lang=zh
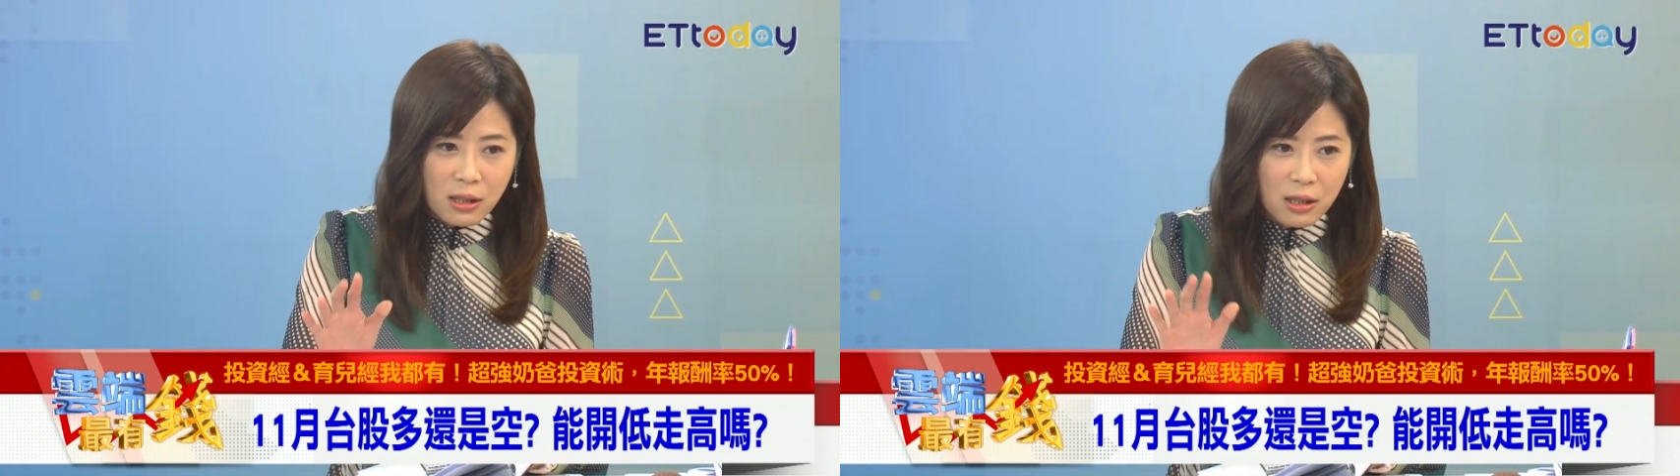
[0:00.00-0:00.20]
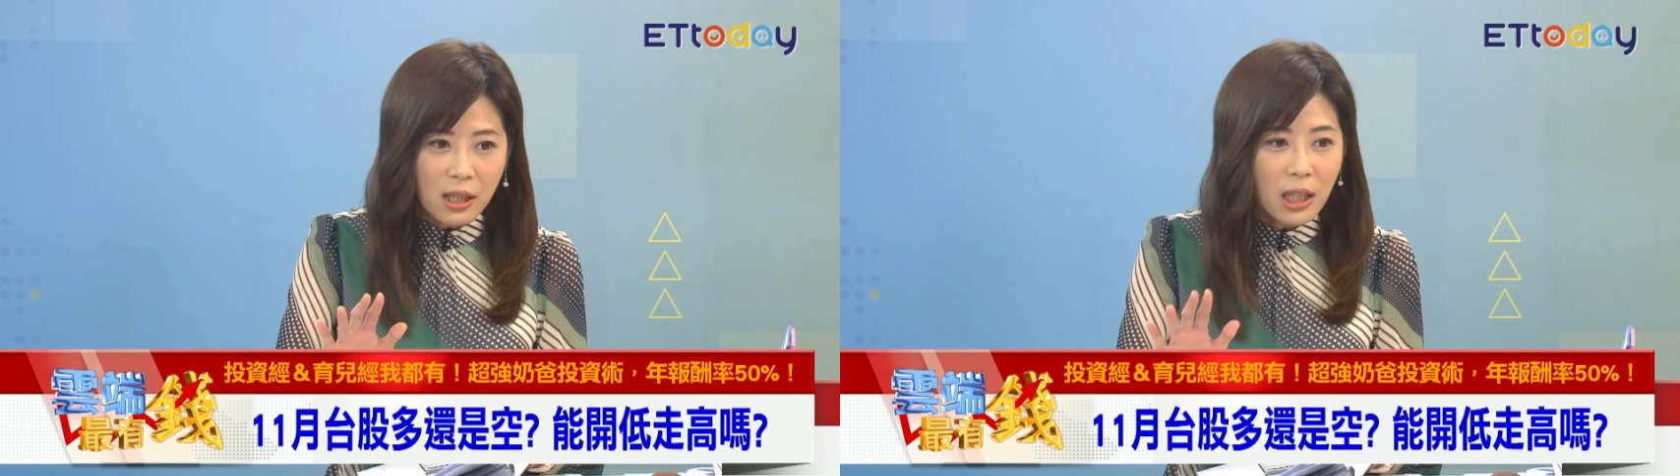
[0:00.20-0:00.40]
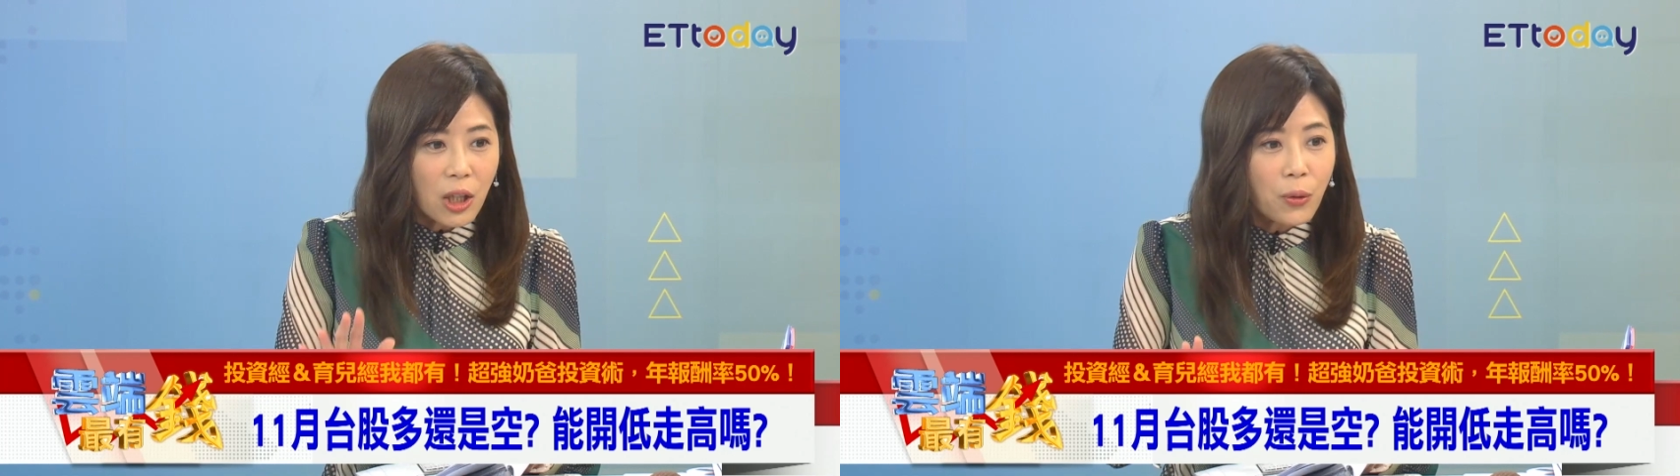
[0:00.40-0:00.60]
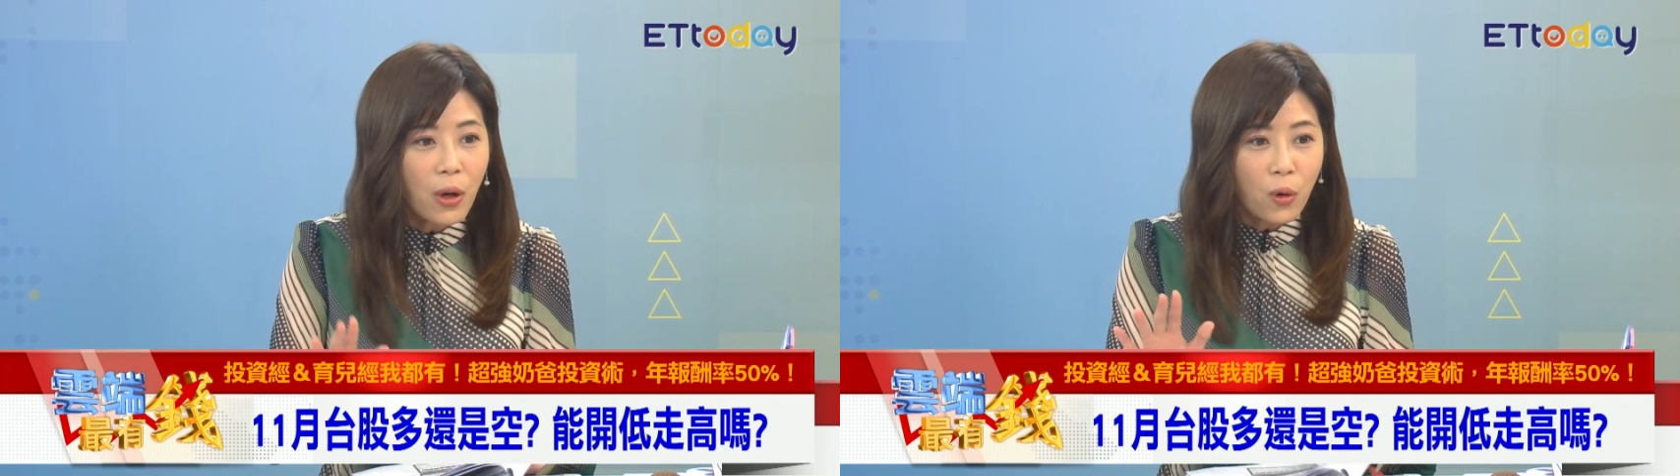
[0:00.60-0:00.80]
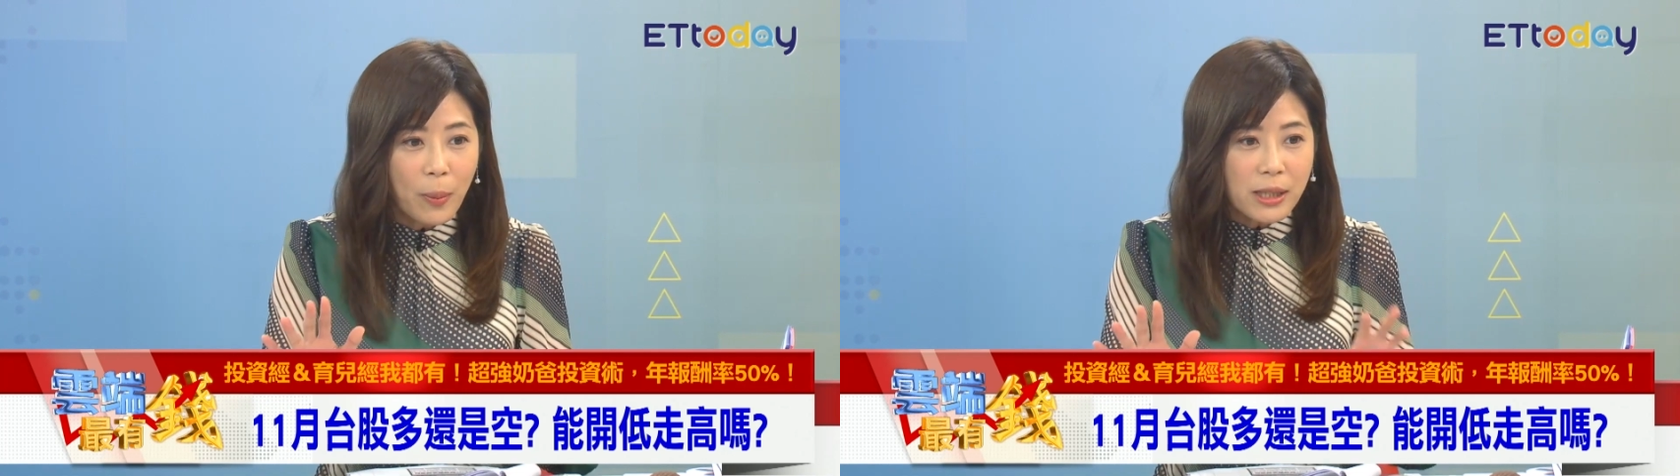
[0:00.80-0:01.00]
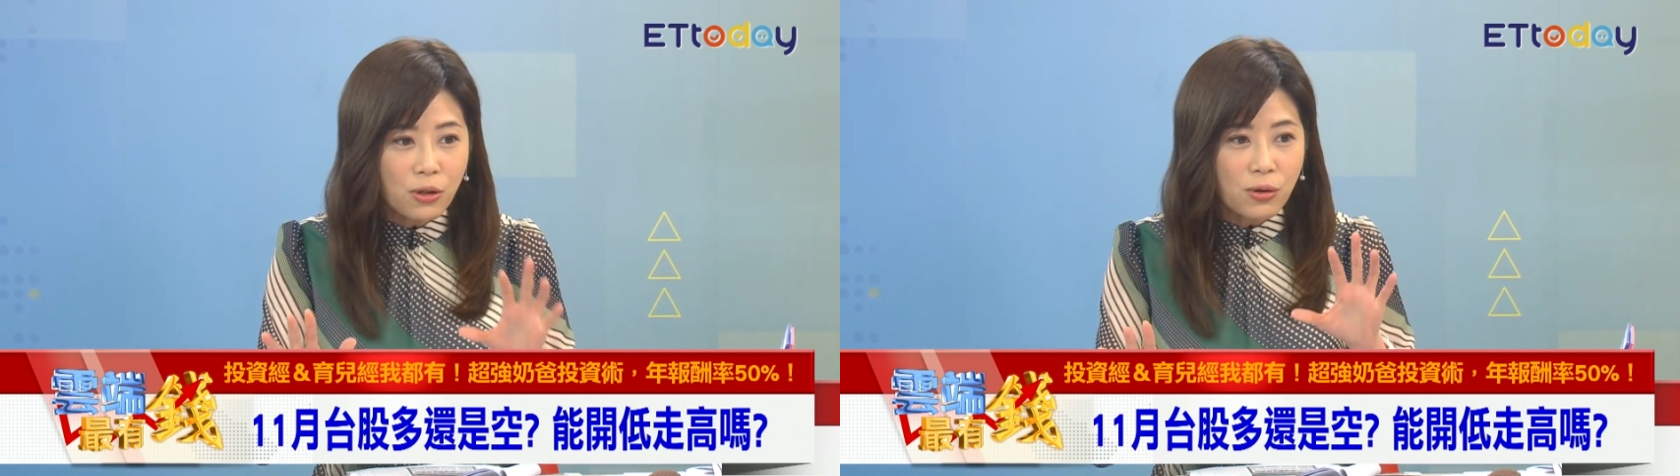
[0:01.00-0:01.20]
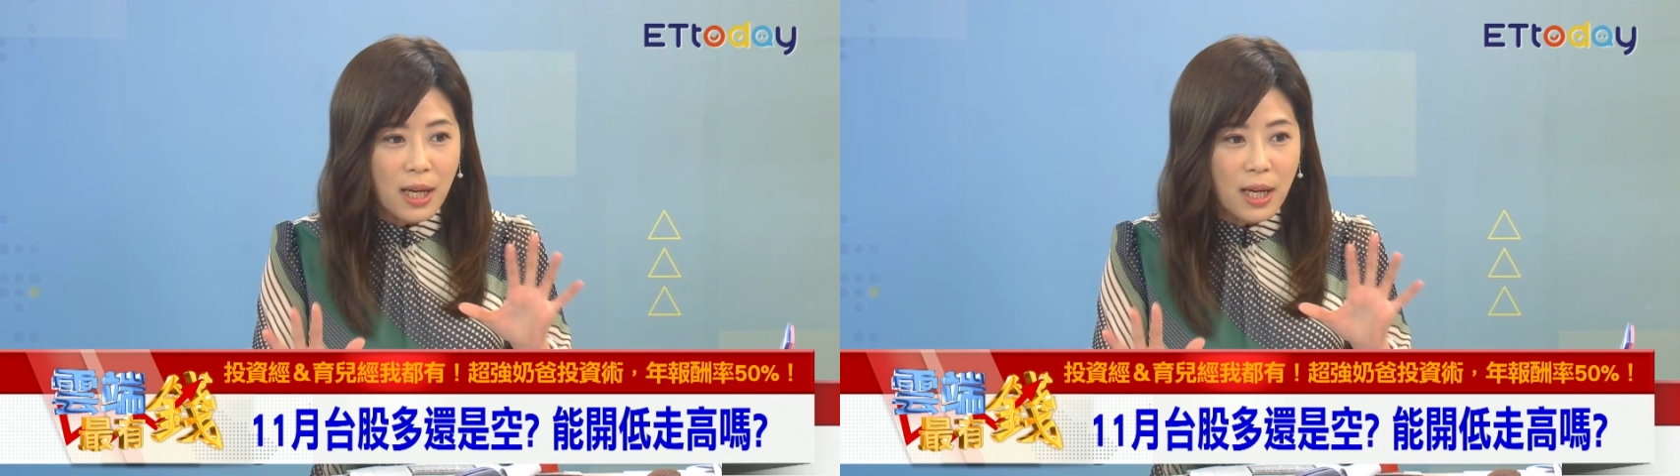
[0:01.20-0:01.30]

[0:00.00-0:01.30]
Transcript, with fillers: 十一月会不会继